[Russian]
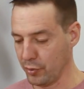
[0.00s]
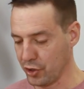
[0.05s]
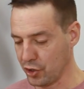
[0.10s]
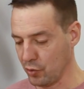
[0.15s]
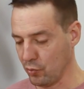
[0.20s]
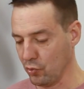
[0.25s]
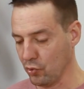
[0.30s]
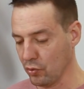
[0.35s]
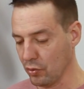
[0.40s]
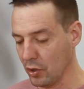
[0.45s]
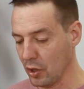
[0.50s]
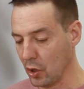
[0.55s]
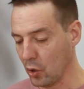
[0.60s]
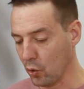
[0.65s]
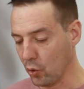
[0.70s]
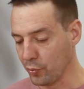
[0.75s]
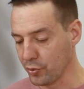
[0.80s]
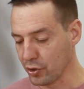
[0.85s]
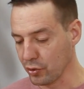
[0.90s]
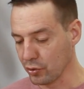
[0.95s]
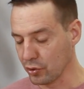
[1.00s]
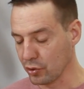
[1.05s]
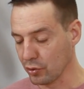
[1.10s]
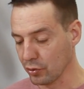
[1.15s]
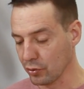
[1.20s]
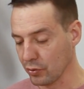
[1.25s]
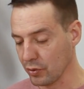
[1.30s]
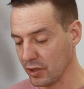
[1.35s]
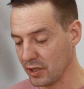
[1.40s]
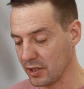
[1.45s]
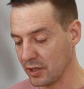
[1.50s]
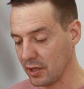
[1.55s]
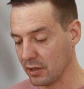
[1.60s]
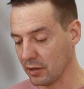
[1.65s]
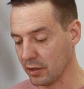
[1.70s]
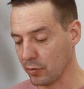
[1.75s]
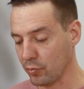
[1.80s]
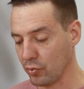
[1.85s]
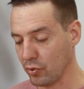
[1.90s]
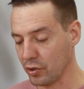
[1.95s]
Почему общую зону не
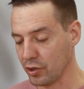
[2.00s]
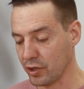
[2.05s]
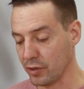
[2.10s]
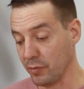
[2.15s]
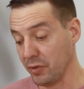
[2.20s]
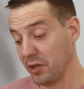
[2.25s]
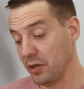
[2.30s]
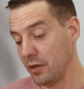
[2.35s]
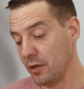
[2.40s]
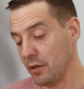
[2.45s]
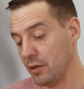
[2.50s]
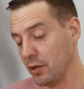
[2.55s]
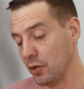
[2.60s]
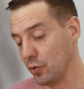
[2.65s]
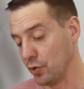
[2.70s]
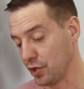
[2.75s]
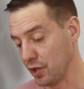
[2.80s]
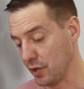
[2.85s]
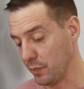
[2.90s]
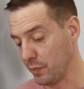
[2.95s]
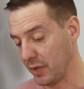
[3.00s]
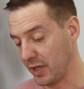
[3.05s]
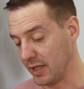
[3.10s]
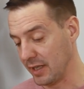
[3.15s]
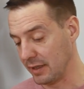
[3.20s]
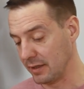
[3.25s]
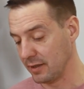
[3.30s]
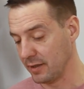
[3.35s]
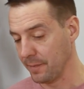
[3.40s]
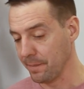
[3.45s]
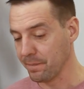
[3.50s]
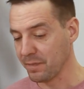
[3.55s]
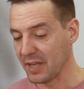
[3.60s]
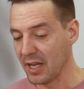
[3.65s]
сделать больше, мне не очень понятно.